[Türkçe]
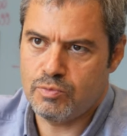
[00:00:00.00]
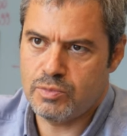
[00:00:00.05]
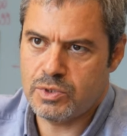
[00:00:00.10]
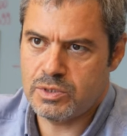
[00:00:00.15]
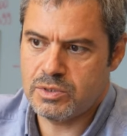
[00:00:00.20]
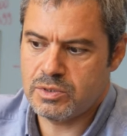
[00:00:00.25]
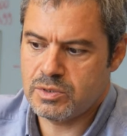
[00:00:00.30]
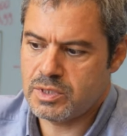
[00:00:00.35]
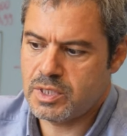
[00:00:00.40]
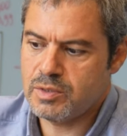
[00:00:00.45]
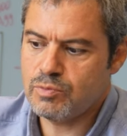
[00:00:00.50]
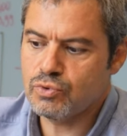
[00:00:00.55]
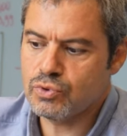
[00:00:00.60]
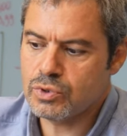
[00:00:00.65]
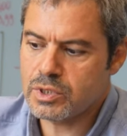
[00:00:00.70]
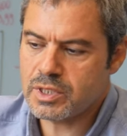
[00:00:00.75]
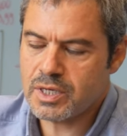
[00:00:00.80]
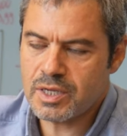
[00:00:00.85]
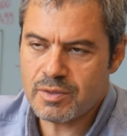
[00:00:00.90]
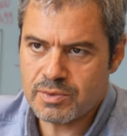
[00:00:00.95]
Biz de
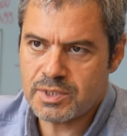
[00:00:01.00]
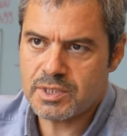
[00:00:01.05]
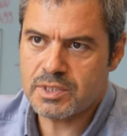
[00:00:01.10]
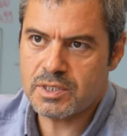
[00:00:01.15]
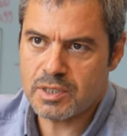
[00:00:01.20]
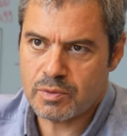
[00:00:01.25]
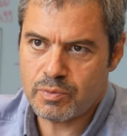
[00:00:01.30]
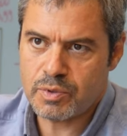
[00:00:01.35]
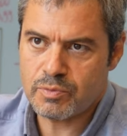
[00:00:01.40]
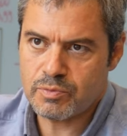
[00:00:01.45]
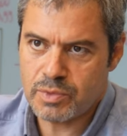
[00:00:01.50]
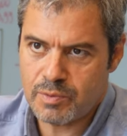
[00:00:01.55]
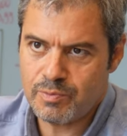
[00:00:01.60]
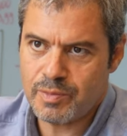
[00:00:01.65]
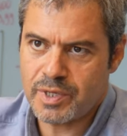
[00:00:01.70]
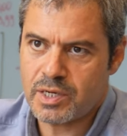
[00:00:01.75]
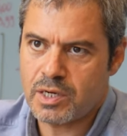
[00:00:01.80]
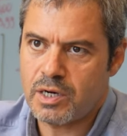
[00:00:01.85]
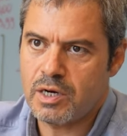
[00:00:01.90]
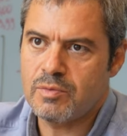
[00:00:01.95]
bunların hepsini
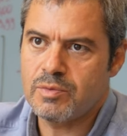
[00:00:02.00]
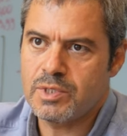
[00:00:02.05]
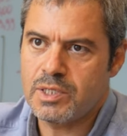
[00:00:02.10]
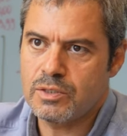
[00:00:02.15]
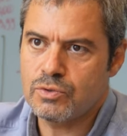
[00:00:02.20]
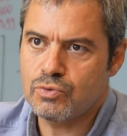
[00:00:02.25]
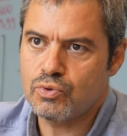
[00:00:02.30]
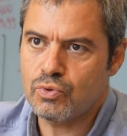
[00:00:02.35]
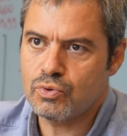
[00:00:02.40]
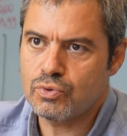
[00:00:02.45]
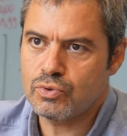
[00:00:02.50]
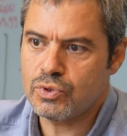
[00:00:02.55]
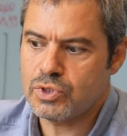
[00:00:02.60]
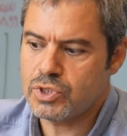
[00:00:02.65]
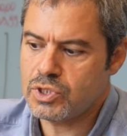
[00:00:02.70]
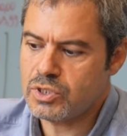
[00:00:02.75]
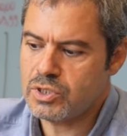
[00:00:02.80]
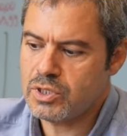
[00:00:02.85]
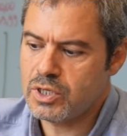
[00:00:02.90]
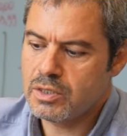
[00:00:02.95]
yapabilme kabiliyeti olduğu
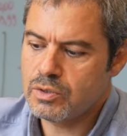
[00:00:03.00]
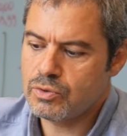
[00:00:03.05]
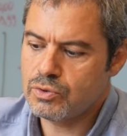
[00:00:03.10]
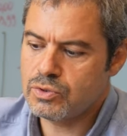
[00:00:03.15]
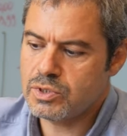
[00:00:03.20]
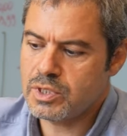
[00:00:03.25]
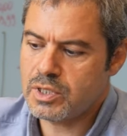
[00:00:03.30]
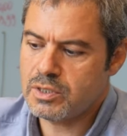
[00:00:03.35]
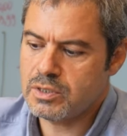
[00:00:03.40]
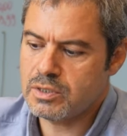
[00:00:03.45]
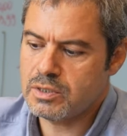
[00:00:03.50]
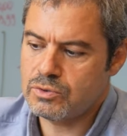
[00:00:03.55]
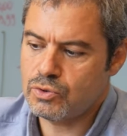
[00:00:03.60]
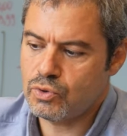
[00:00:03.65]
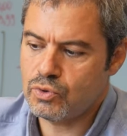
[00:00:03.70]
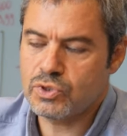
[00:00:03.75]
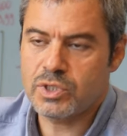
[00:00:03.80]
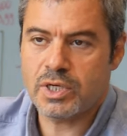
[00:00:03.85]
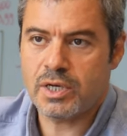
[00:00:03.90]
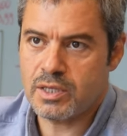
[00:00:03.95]
için o yüzden
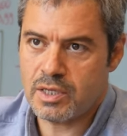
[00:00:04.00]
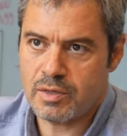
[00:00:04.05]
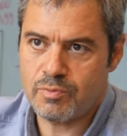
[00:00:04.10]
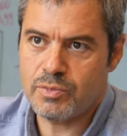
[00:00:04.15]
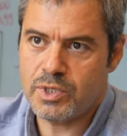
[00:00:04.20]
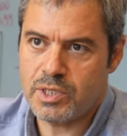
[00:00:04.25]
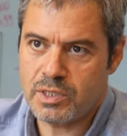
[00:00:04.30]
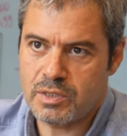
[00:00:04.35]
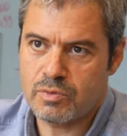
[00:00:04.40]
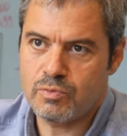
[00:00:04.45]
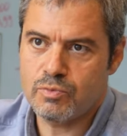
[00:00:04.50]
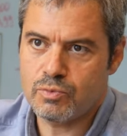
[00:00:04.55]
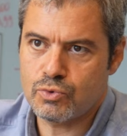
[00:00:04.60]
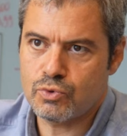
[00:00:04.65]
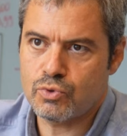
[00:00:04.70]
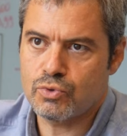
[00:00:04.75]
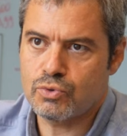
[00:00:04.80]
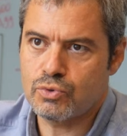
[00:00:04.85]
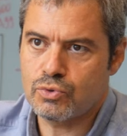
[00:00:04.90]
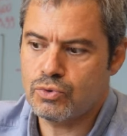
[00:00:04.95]
çok sağlam bir ekibimiz
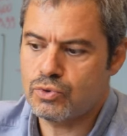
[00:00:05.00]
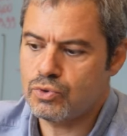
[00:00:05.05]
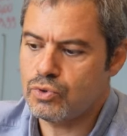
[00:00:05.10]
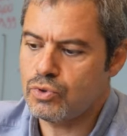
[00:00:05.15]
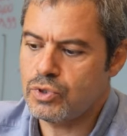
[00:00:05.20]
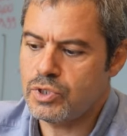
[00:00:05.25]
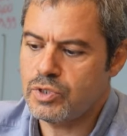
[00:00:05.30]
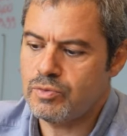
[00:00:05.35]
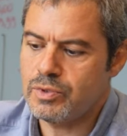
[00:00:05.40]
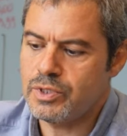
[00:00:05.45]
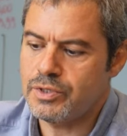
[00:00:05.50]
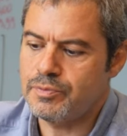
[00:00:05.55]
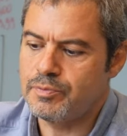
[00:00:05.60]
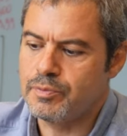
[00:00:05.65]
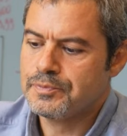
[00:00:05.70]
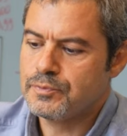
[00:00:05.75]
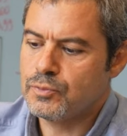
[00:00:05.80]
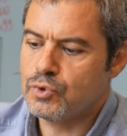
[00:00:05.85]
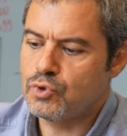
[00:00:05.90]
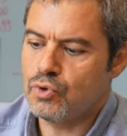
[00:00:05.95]
olduğunu söyleyebilirim
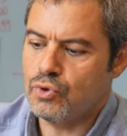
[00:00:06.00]
bu